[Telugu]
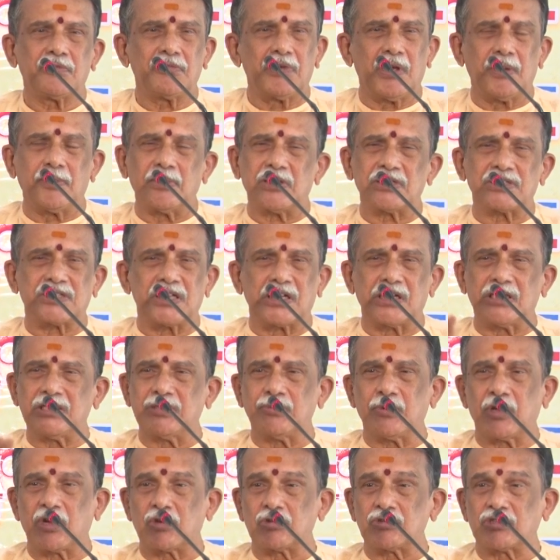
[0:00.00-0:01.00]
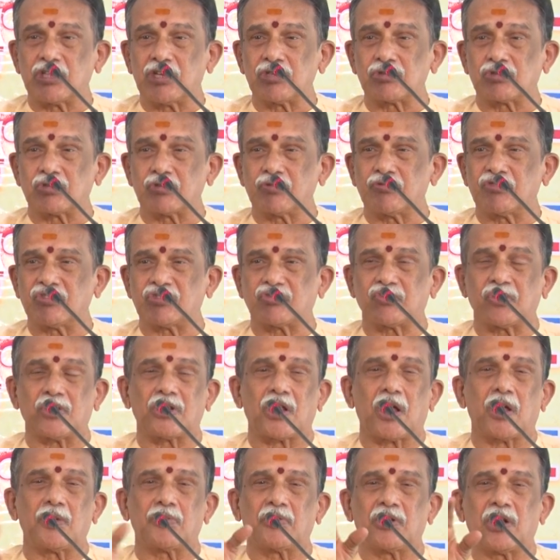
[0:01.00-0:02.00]
వేమన సంగతి మనకు తెలుసు
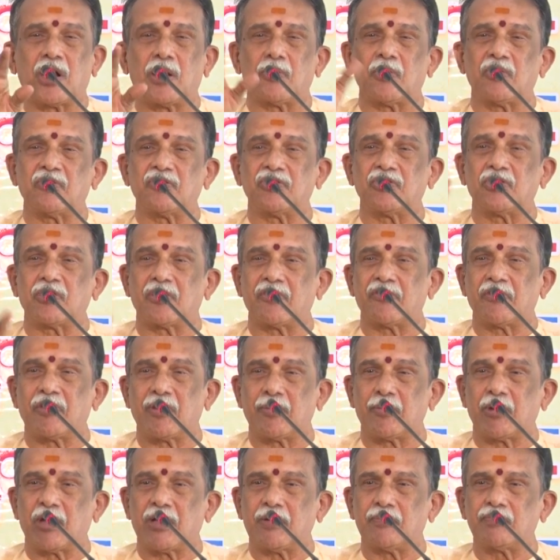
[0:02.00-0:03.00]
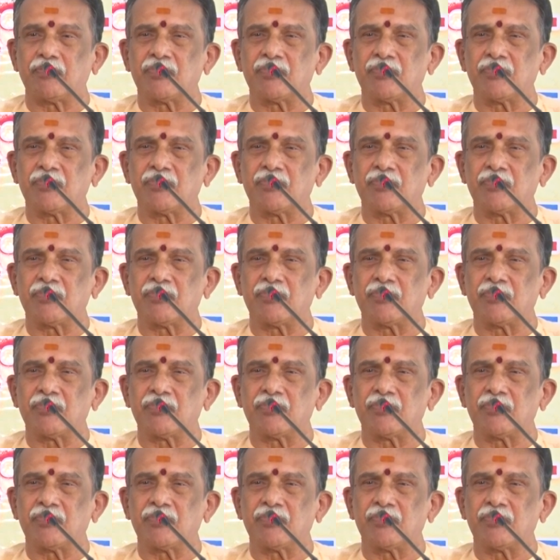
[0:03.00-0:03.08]
విశ్వరాభిరామ వినురవేమ